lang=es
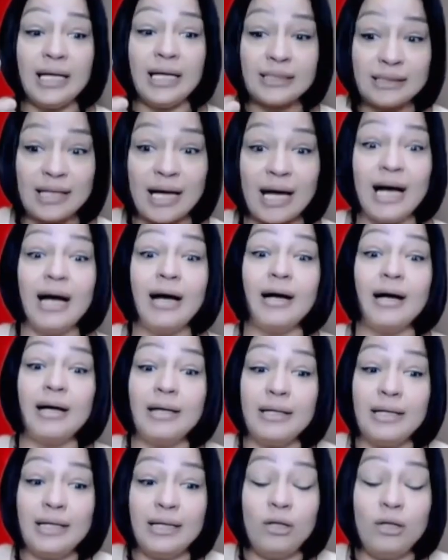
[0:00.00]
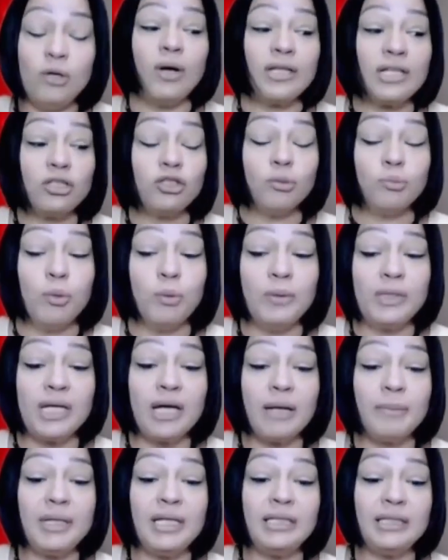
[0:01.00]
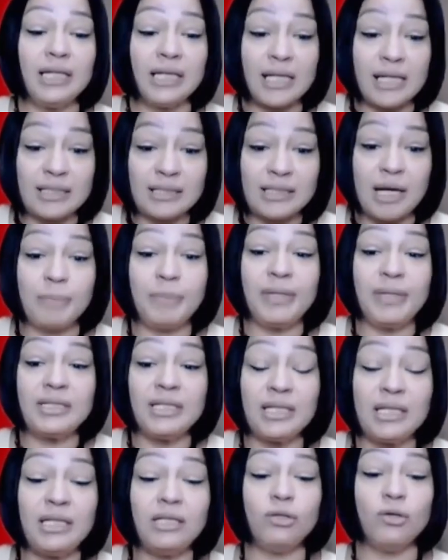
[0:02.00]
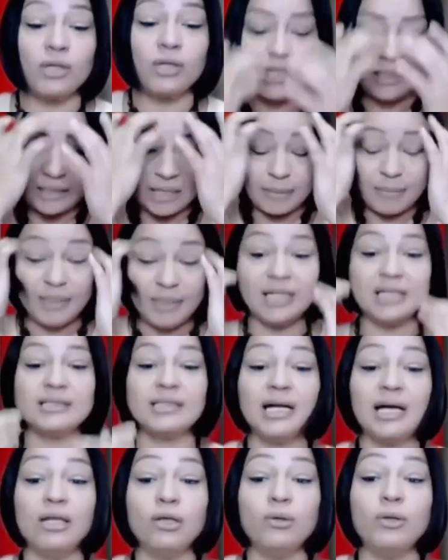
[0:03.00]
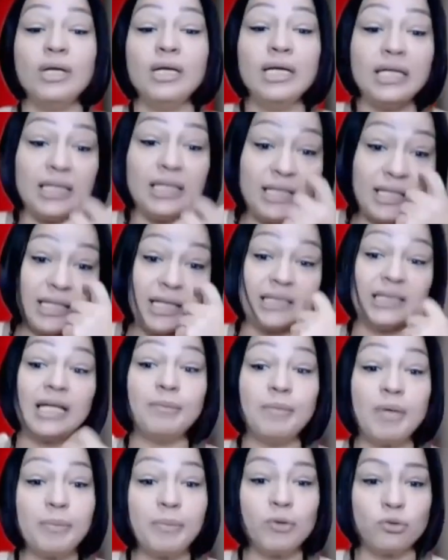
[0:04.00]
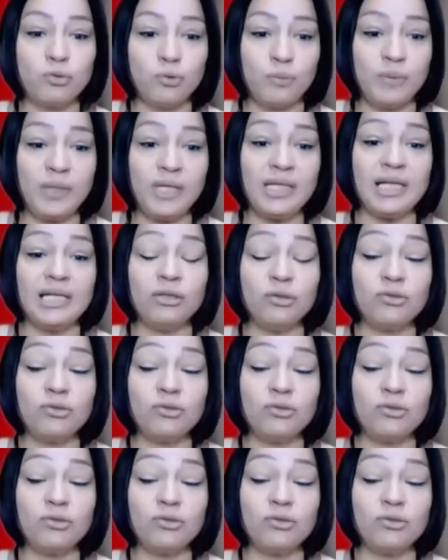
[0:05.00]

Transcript: está, eh, lo ha dicho públicamente, que está perseguido, que está amenazado y que teme por su vida.